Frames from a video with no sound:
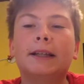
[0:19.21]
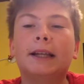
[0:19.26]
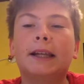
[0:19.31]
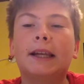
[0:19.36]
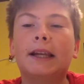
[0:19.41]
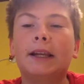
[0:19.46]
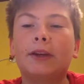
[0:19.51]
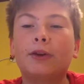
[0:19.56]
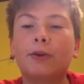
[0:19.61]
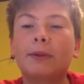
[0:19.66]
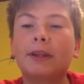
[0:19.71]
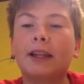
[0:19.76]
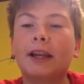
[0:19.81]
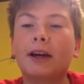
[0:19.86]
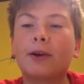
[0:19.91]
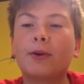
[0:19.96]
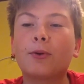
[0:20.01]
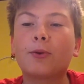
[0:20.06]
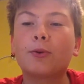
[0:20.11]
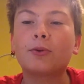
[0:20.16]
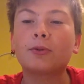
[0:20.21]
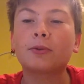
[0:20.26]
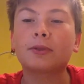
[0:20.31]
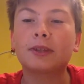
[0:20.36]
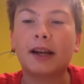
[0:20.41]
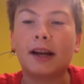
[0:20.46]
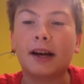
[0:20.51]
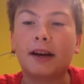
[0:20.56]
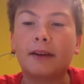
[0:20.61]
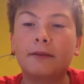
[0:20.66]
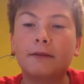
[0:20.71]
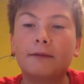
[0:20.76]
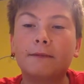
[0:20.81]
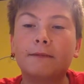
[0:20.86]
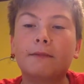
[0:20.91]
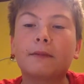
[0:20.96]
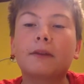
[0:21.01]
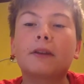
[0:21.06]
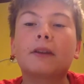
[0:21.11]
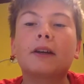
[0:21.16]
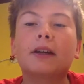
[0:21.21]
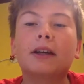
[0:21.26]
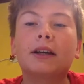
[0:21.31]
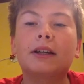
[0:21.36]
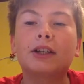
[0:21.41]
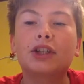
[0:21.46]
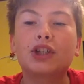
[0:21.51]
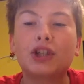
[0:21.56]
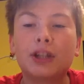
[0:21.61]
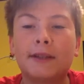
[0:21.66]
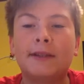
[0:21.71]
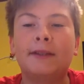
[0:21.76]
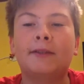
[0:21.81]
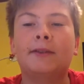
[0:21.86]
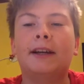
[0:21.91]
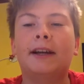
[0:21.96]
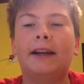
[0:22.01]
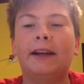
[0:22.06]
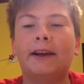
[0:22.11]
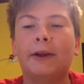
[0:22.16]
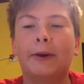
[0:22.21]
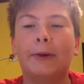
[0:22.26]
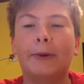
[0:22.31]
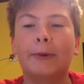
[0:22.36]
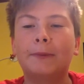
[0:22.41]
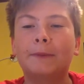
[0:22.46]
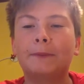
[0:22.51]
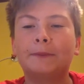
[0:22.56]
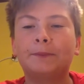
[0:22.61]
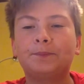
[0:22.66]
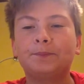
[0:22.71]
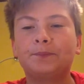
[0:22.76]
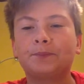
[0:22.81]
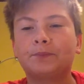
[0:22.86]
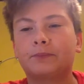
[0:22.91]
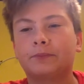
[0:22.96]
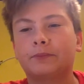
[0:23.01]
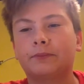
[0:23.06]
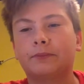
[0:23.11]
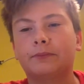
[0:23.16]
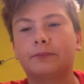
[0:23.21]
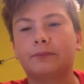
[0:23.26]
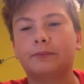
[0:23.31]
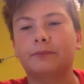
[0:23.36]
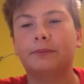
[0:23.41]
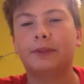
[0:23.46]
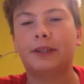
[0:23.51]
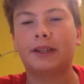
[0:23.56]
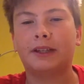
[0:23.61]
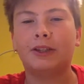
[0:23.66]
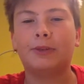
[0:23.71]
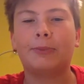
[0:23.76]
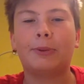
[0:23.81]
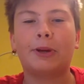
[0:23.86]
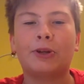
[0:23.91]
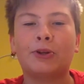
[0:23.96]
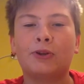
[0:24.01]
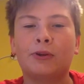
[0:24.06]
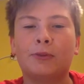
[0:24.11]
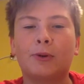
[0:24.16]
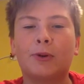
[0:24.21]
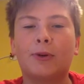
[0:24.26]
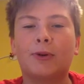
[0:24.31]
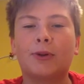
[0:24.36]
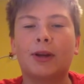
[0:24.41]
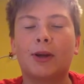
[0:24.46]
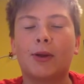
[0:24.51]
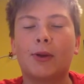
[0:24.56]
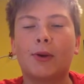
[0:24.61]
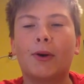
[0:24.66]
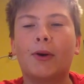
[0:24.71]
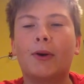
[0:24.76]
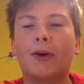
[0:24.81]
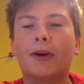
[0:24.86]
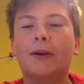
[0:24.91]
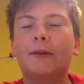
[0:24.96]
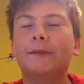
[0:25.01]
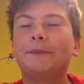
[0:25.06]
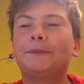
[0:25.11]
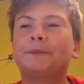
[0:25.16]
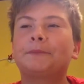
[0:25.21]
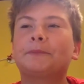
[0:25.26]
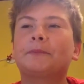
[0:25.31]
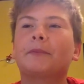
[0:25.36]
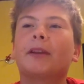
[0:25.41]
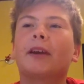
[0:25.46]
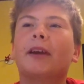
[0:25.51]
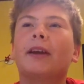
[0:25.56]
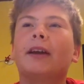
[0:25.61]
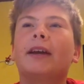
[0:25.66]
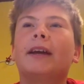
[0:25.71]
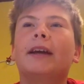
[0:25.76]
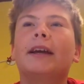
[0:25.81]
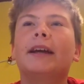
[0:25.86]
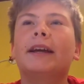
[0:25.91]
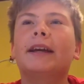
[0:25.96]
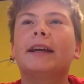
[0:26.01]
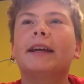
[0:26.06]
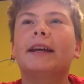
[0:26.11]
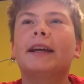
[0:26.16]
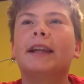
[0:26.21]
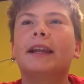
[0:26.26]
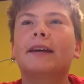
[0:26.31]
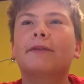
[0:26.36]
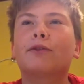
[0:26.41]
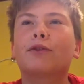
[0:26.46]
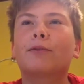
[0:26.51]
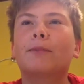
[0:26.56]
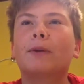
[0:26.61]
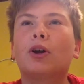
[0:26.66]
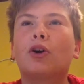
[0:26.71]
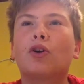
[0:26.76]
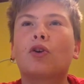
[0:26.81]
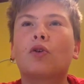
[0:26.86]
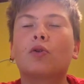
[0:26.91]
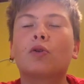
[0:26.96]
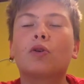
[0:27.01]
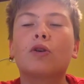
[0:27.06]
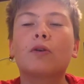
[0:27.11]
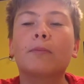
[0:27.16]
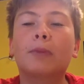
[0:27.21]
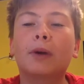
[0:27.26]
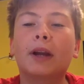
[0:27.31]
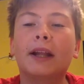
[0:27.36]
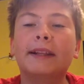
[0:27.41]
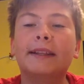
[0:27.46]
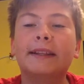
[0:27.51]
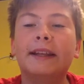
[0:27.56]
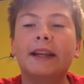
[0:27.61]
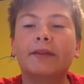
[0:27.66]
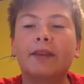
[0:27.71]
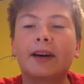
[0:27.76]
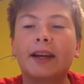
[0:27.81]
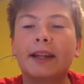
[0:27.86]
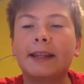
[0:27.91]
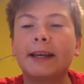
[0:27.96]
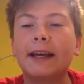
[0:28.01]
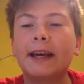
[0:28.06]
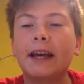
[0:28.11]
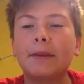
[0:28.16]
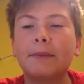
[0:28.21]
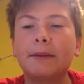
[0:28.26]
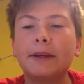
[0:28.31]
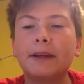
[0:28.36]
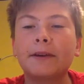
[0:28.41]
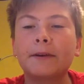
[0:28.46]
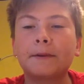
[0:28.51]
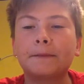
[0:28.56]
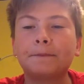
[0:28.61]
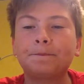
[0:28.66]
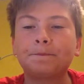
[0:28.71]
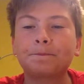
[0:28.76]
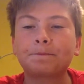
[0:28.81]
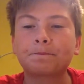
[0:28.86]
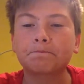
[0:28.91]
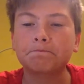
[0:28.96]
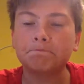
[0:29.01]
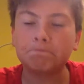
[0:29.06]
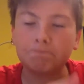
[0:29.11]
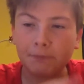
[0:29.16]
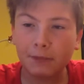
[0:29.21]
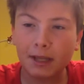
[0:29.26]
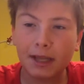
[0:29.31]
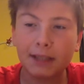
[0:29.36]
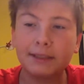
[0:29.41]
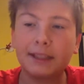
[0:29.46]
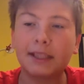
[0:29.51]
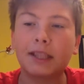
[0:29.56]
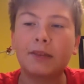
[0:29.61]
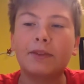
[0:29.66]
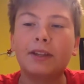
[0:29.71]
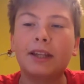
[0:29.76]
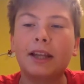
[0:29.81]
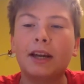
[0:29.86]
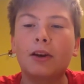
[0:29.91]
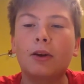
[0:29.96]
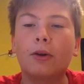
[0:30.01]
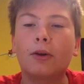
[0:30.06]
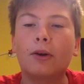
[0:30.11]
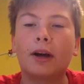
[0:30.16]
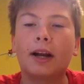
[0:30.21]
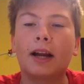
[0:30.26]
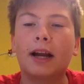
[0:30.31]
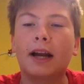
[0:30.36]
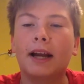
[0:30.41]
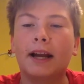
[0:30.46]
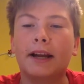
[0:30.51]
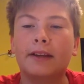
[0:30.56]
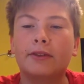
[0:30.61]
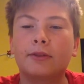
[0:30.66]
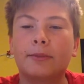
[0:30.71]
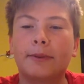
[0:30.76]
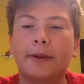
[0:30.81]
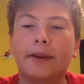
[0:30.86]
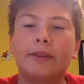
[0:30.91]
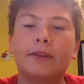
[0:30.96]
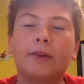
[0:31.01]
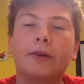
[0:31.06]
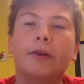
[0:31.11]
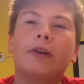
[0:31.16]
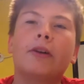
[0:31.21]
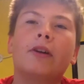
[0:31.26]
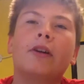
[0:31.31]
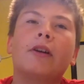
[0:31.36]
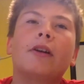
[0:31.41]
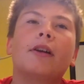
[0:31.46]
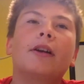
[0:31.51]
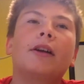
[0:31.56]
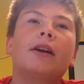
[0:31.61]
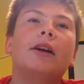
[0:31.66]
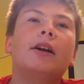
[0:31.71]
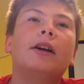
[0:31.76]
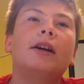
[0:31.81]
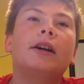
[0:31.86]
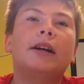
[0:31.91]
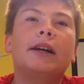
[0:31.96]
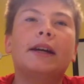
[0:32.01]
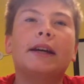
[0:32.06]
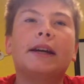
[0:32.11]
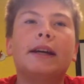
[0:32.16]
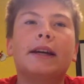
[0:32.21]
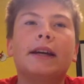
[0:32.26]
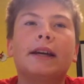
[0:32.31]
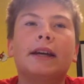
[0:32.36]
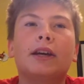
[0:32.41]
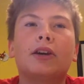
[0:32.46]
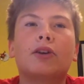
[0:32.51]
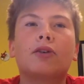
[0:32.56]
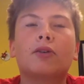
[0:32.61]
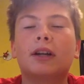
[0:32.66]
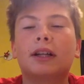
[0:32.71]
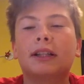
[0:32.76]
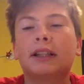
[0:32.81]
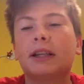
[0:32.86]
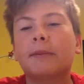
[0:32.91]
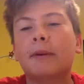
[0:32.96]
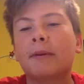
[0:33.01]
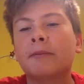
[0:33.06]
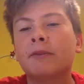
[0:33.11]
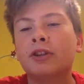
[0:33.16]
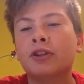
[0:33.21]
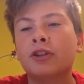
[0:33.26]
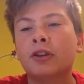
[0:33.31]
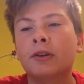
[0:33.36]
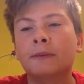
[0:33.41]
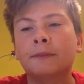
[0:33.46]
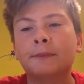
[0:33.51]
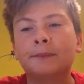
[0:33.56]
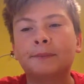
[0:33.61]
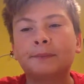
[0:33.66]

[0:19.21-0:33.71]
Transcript: Il nome della crew sarà Eccezionale Crew, perché ci piacciono molto le autogol, e la formerò con un componente della Variety Gaming andate a vedere il loro canale che è stupendo e con altri miei amici